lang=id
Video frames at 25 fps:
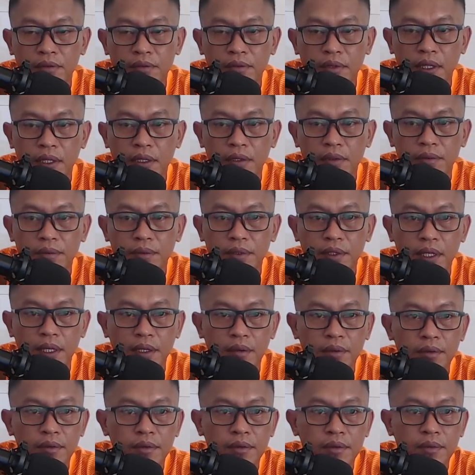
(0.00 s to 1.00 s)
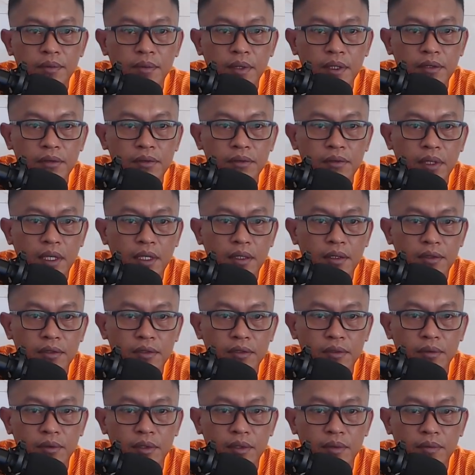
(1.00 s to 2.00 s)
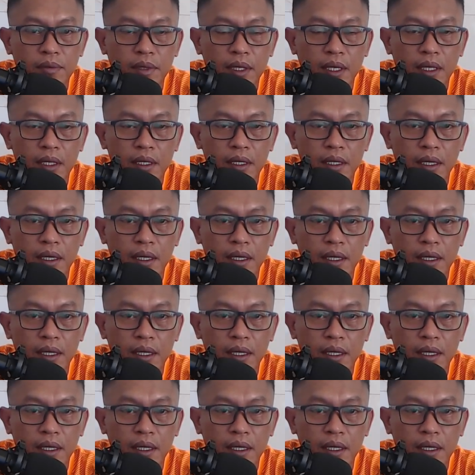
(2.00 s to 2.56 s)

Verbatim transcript: sudah lebih dahulu bersurat sebelum ada